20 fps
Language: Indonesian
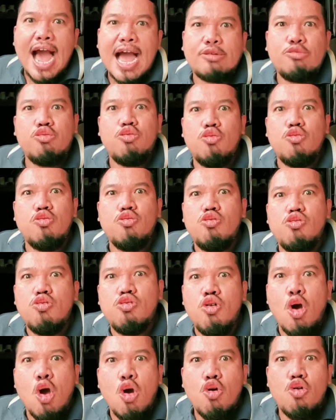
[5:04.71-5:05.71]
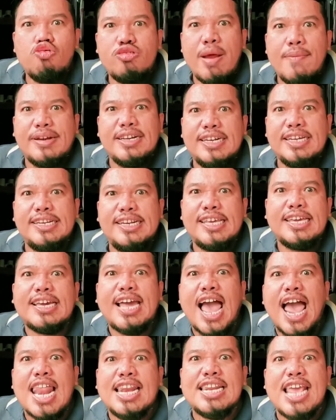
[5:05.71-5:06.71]
Aduh, udah mendidih
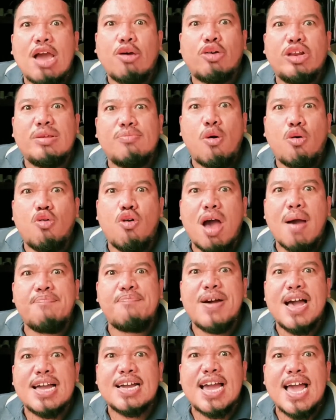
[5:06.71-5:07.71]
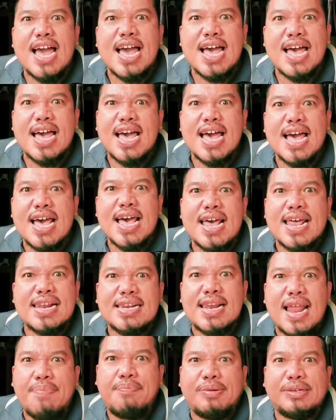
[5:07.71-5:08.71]
kali. Aku ini mau kuapakan.
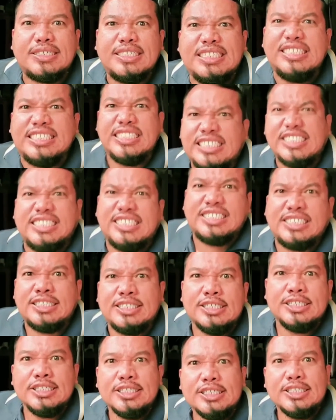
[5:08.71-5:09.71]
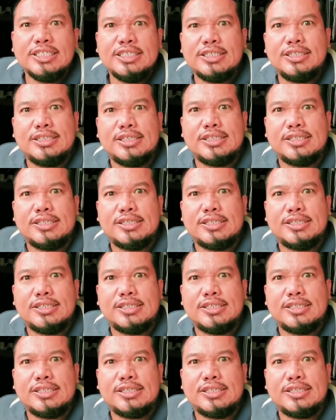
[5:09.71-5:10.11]
Lapor. Aduh.